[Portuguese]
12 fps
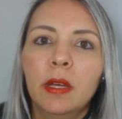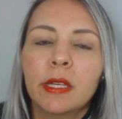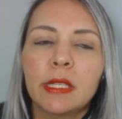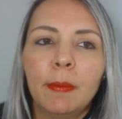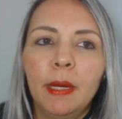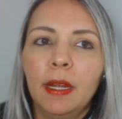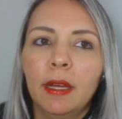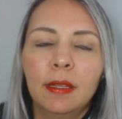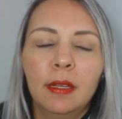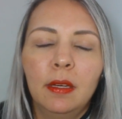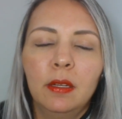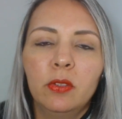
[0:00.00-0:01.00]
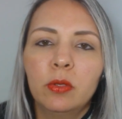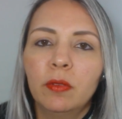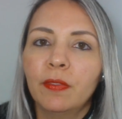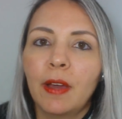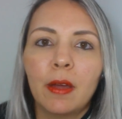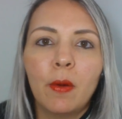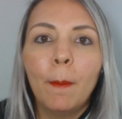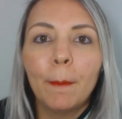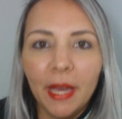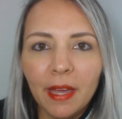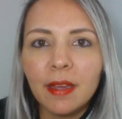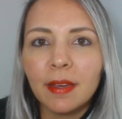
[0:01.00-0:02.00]
sem brincadeira, eles não ficaram
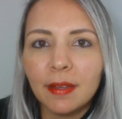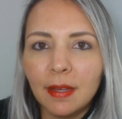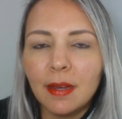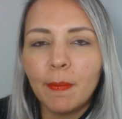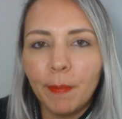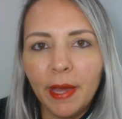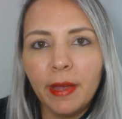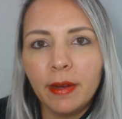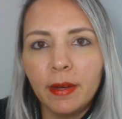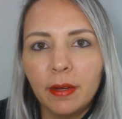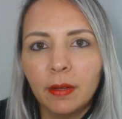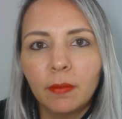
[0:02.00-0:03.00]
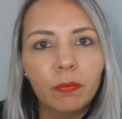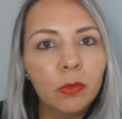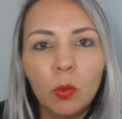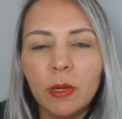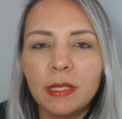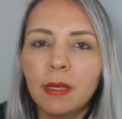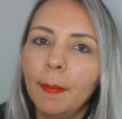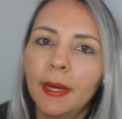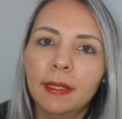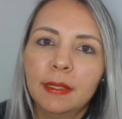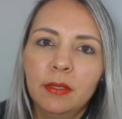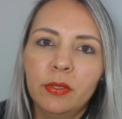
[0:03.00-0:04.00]
bem aqui, bem, duas
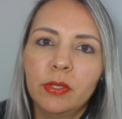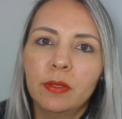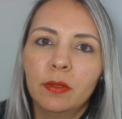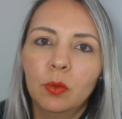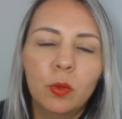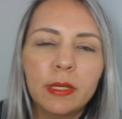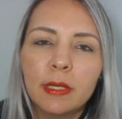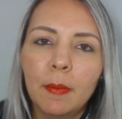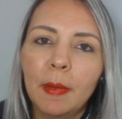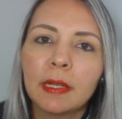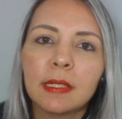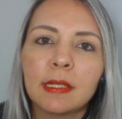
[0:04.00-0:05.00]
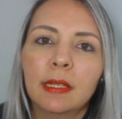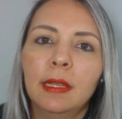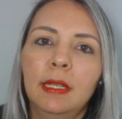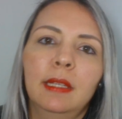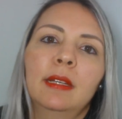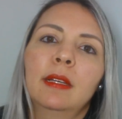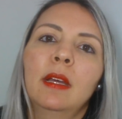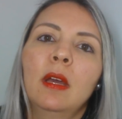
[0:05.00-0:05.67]
semanas, duas semanas inteiras.